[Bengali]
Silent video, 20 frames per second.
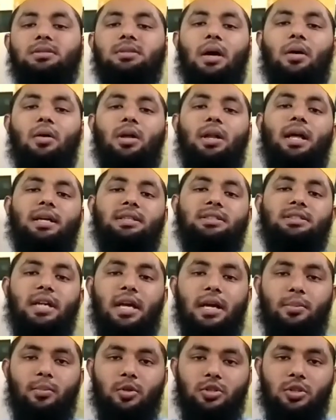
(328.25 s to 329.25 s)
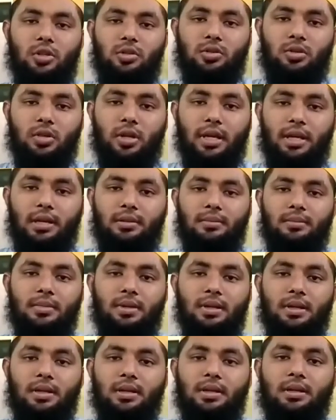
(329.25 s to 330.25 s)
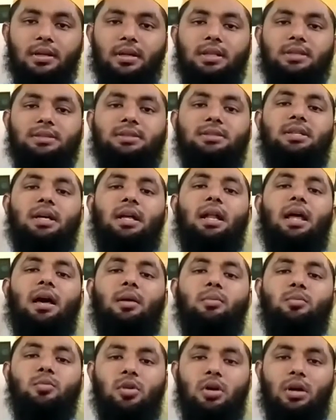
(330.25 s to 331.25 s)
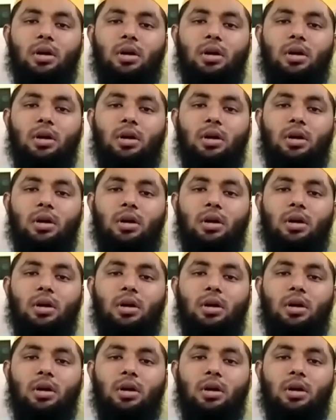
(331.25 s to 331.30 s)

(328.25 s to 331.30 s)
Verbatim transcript: তাহলে আজকে এ পর্যন্তই আসসালামু